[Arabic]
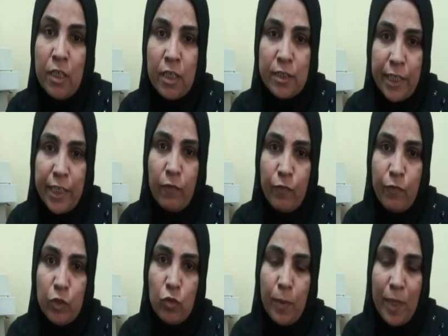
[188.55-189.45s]
كان داخل
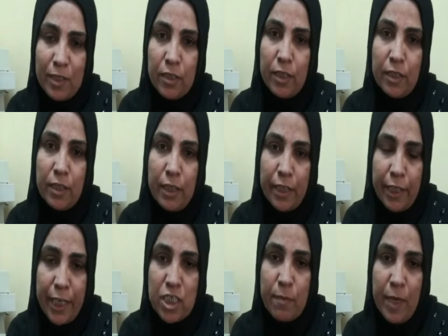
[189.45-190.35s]
في ايده بردك
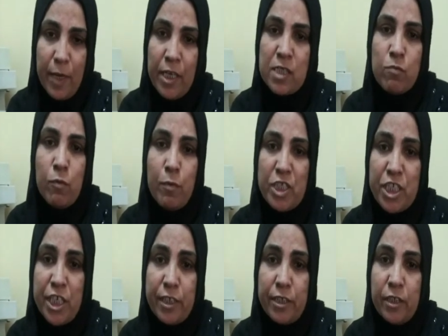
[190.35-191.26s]
خشبة اسمه
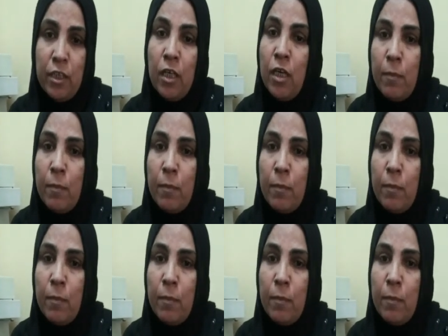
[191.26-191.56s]
مشاري